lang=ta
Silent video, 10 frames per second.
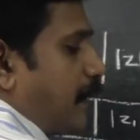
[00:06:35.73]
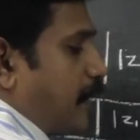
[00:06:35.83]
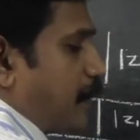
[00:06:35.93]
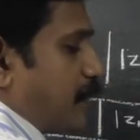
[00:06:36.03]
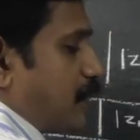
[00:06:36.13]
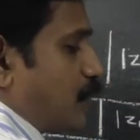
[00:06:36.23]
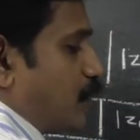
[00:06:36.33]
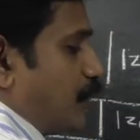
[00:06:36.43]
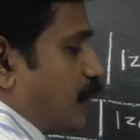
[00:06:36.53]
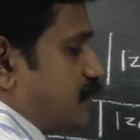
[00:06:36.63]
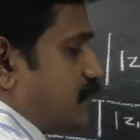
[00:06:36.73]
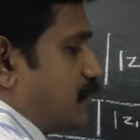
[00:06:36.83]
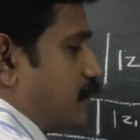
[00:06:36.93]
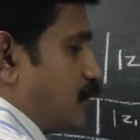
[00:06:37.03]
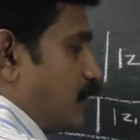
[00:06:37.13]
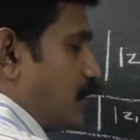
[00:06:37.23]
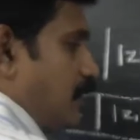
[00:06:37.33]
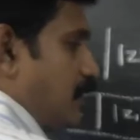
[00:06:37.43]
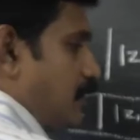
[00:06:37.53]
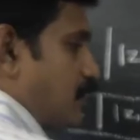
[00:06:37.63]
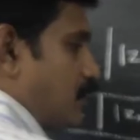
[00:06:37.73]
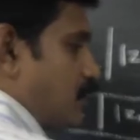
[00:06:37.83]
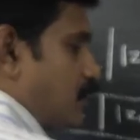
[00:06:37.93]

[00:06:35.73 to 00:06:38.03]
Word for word: அப்போ தான் டூ இன்ட்டு இசட் இன்ட்டு ஒன் டூ